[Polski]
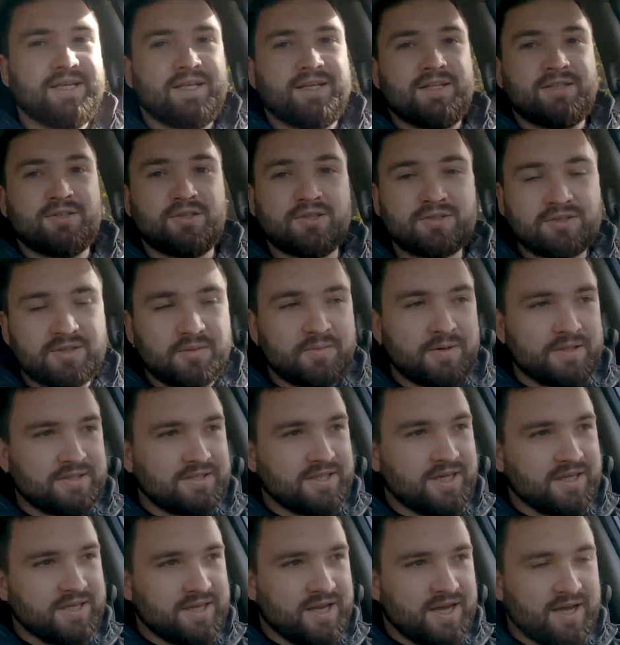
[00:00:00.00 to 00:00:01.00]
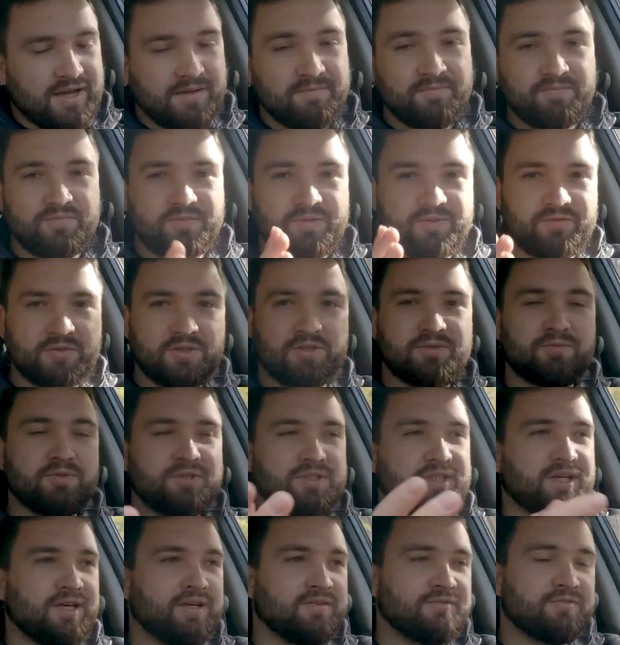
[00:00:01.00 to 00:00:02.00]
do zobaczenia, widzimy
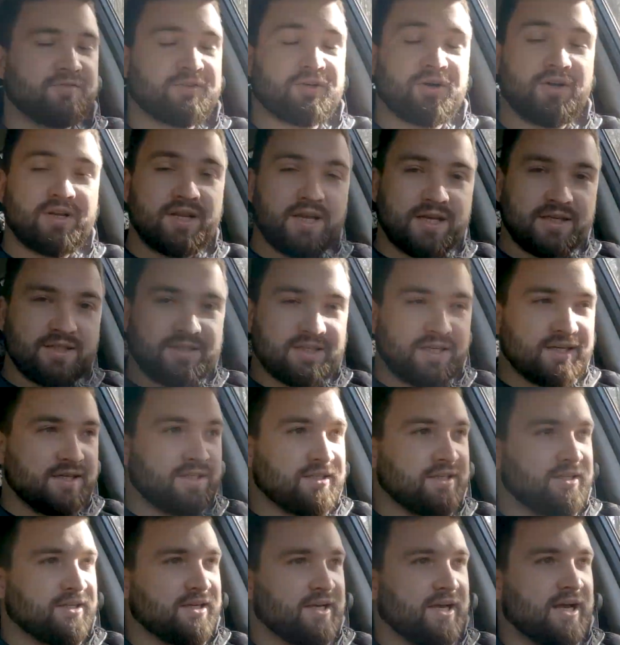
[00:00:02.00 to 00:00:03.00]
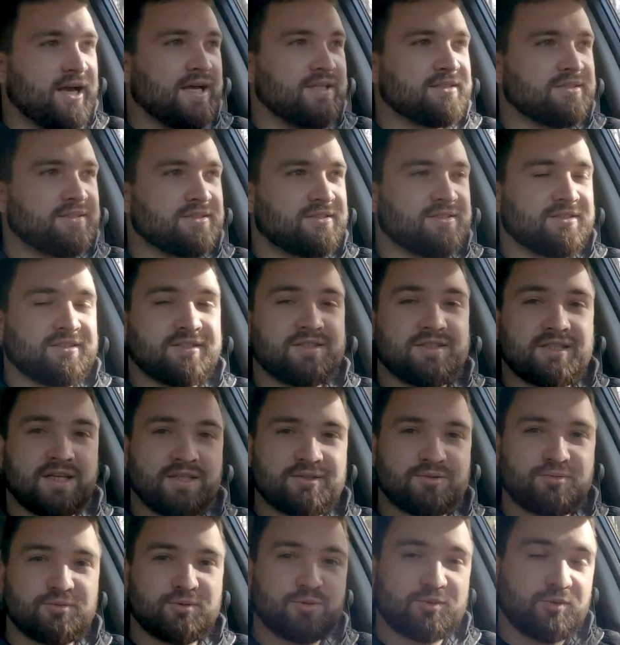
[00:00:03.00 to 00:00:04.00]
się w kolejnej edycji
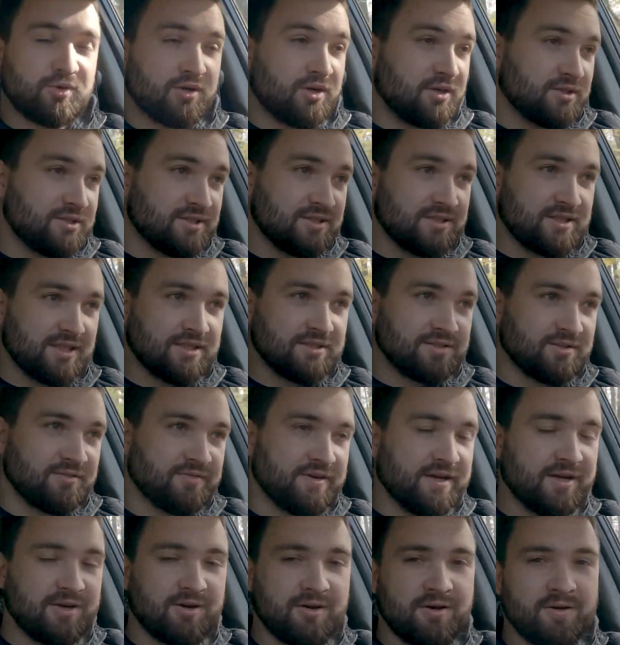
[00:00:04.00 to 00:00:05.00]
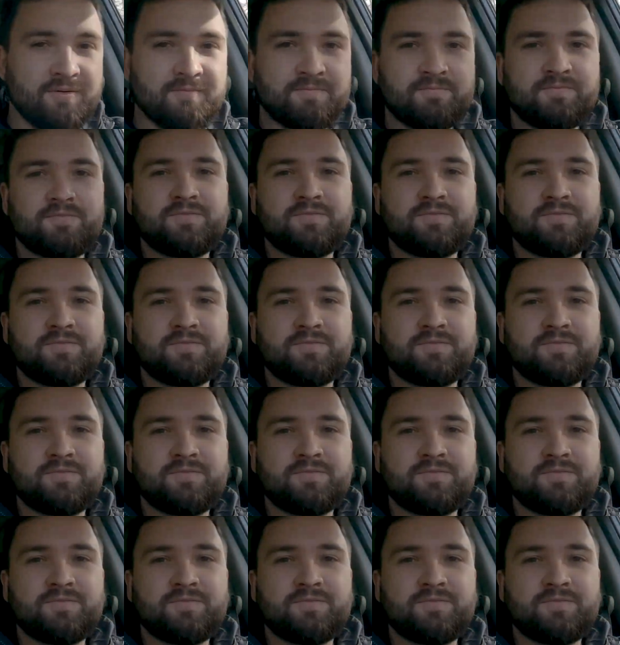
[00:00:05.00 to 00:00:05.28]
testu długodystansowego.